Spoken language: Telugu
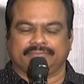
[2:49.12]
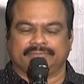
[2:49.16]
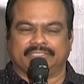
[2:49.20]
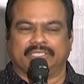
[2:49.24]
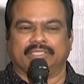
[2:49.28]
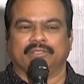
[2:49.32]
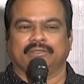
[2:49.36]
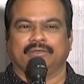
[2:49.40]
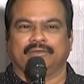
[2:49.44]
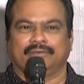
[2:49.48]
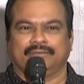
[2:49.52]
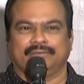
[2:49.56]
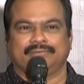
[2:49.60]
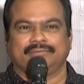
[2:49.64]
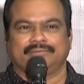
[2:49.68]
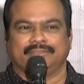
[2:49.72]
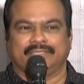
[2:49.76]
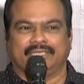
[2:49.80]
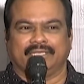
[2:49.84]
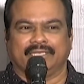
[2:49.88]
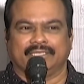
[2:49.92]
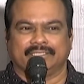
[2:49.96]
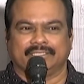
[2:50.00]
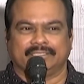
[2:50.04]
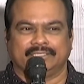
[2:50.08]
ఏదో
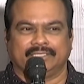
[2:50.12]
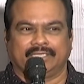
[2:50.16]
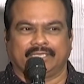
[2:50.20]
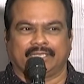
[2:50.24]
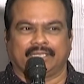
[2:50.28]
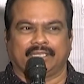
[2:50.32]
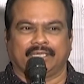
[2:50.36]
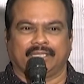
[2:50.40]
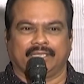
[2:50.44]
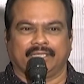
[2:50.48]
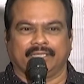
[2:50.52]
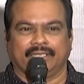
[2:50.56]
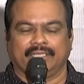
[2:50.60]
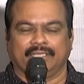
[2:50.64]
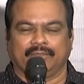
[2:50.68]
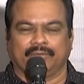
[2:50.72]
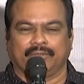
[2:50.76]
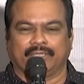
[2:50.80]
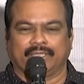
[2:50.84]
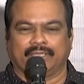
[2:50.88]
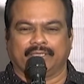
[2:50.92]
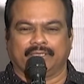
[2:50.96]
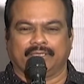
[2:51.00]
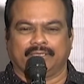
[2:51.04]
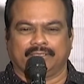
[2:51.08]
ఇండస్ట్రీకి వెళ్ళాలి అని
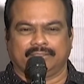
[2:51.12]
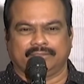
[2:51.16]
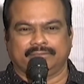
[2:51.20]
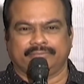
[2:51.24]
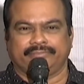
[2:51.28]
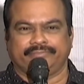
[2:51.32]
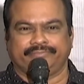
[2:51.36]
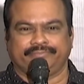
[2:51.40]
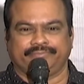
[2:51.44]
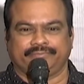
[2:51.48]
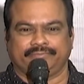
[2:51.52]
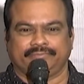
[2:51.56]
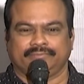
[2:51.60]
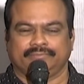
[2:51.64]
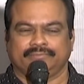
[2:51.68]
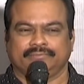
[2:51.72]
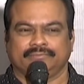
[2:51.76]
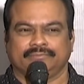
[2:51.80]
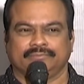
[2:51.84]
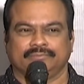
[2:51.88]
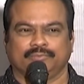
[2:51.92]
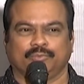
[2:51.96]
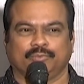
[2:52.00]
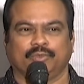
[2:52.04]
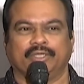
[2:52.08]
ఒక
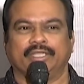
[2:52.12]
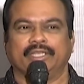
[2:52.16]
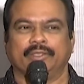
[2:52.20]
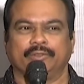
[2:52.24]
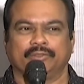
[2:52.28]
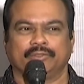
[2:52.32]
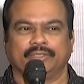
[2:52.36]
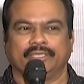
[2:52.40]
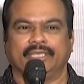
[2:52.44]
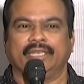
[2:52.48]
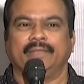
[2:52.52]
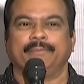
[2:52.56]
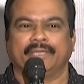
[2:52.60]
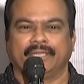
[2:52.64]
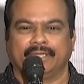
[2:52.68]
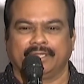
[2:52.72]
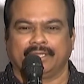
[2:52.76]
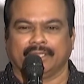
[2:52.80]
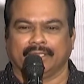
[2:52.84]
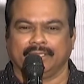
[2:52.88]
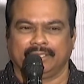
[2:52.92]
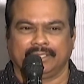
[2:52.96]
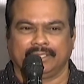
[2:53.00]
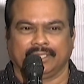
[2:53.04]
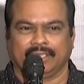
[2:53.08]
మోటివ్తో
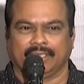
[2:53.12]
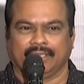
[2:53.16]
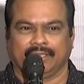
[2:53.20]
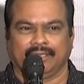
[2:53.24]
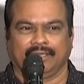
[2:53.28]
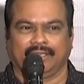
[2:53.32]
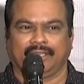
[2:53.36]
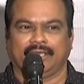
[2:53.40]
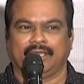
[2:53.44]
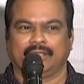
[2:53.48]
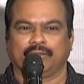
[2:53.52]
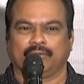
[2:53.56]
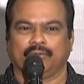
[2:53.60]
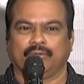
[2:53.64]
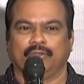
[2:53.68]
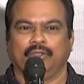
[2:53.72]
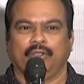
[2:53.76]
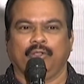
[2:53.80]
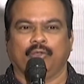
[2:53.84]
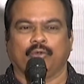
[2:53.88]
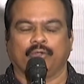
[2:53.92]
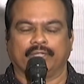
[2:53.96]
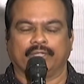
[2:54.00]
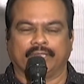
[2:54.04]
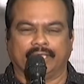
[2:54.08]
వెళ్ళిపోయానండి అంతే నాకు
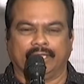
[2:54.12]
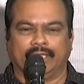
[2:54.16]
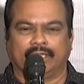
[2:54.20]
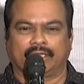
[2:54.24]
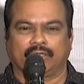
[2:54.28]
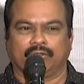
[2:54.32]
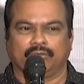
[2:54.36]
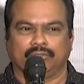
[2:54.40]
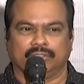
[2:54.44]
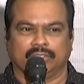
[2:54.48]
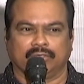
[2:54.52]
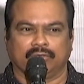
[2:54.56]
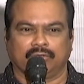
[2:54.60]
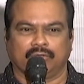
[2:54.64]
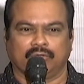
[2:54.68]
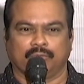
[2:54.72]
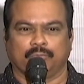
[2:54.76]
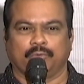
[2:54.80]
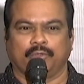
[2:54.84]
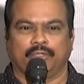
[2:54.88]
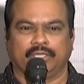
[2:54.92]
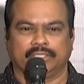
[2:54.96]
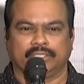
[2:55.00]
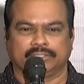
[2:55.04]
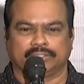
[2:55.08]
ఓ డైరెక్టర్ అవుదామనో
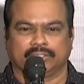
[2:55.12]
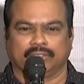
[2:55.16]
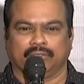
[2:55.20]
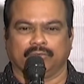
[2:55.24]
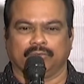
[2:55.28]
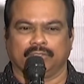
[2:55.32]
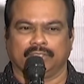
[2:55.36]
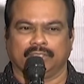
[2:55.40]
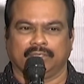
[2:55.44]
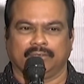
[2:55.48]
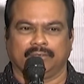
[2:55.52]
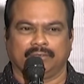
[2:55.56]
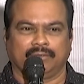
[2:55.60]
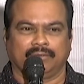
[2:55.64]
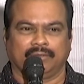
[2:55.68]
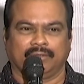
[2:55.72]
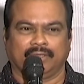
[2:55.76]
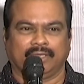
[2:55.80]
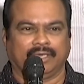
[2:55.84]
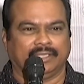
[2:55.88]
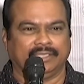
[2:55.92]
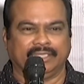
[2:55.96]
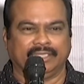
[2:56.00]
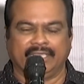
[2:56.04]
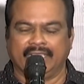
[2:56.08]
ప్రొడ్యూసర్ అవుదామనో
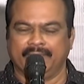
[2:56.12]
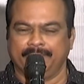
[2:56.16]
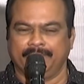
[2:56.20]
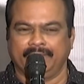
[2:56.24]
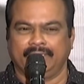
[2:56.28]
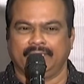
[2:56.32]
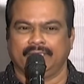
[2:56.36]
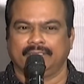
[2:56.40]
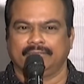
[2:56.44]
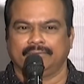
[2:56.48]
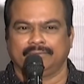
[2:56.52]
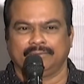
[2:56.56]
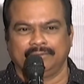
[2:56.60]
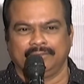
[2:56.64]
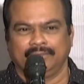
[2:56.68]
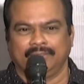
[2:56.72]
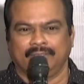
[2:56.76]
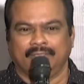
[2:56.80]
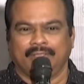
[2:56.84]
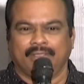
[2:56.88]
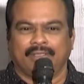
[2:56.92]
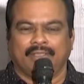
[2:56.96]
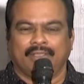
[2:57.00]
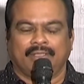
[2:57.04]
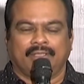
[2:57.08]
అది ఏమీ లేదు
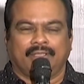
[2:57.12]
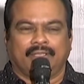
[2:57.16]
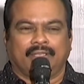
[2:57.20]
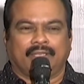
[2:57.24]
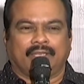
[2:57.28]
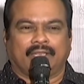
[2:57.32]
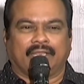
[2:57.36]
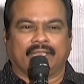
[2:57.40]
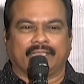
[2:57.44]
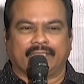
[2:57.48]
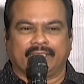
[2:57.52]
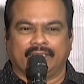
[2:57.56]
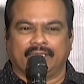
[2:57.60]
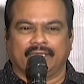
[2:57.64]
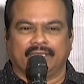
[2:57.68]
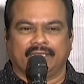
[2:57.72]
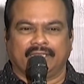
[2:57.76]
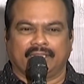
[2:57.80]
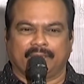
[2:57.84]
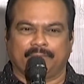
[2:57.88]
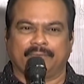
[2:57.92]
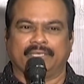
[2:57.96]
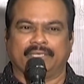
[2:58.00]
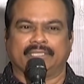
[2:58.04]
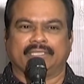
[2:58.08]
లక్కీగా
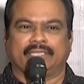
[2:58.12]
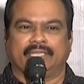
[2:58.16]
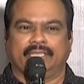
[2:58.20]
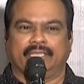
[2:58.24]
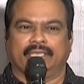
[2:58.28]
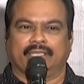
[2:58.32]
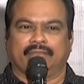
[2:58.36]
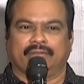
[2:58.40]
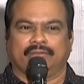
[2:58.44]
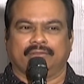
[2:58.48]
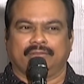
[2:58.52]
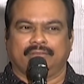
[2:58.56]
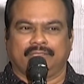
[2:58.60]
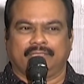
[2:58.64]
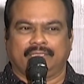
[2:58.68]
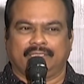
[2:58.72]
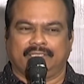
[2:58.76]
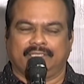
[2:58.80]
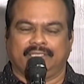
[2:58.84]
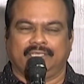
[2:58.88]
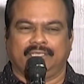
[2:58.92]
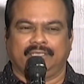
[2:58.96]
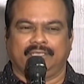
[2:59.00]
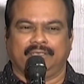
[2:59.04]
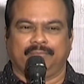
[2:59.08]
నిర్మాతను అయ్యాను
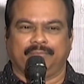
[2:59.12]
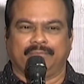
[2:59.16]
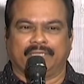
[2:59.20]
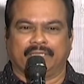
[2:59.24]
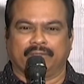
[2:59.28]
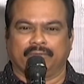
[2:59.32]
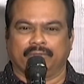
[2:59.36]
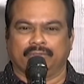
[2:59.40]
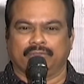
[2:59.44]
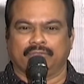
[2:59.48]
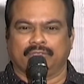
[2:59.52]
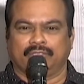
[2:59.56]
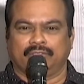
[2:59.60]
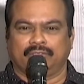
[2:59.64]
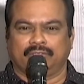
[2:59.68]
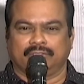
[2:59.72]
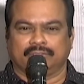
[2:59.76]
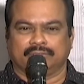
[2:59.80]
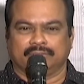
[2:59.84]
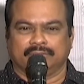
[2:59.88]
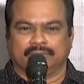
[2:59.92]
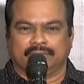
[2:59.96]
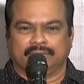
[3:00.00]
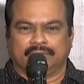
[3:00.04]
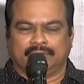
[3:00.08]
అది భగవంతుడు
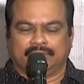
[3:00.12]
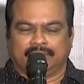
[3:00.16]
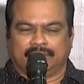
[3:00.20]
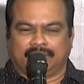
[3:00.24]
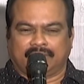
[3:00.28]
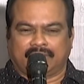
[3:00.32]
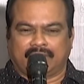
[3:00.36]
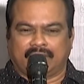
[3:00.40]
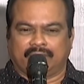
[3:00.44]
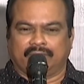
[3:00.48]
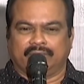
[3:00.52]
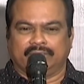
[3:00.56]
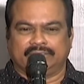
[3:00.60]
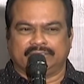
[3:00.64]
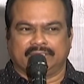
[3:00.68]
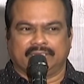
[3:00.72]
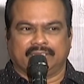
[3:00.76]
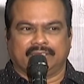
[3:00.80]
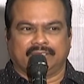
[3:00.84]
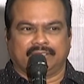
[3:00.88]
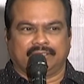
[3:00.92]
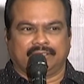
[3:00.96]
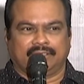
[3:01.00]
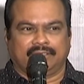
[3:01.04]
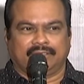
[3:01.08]
అదృష్ట నాకు ఇచ్చిన
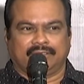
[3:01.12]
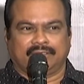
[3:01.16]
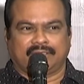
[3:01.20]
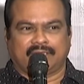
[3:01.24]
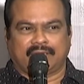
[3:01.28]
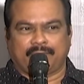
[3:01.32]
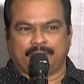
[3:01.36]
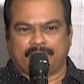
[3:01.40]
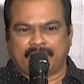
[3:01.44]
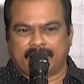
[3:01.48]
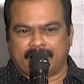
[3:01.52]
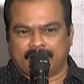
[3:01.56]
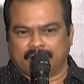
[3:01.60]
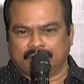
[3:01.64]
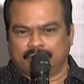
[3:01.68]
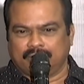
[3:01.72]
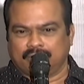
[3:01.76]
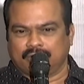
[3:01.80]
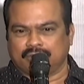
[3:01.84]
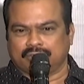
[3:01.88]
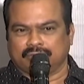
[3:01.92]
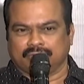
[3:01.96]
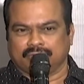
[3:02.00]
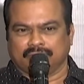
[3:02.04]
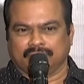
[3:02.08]
నా భార్య
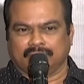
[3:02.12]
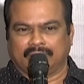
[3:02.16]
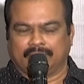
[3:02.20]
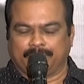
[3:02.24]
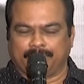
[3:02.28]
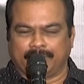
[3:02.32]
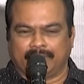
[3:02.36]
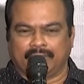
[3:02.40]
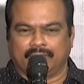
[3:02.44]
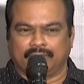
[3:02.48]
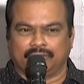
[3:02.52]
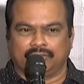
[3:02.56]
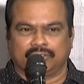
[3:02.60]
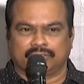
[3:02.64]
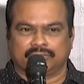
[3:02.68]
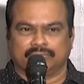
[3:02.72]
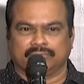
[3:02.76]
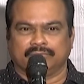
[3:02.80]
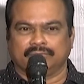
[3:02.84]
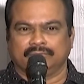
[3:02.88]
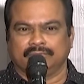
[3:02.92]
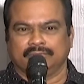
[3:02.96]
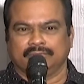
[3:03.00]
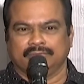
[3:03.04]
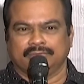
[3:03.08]
అదృష్టం నా పిల్లల
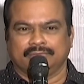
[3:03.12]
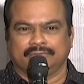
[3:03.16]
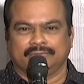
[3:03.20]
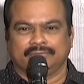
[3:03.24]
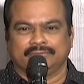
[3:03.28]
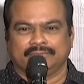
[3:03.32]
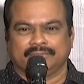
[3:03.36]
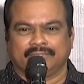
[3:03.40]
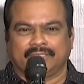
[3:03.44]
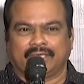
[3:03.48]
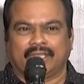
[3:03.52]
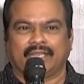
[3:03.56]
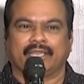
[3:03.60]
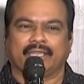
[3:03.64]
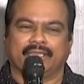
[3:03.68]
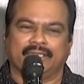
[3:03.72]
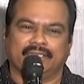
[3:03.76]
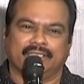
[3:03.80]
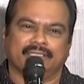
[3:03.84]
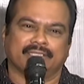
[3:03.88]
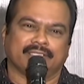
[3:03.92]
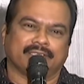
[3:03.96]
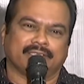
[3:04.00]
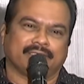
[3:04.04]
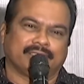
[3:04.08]
అదృష్టం అలా
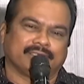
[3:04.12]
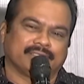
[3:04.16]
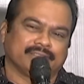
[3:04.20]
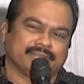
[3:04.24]
కలిగిందండి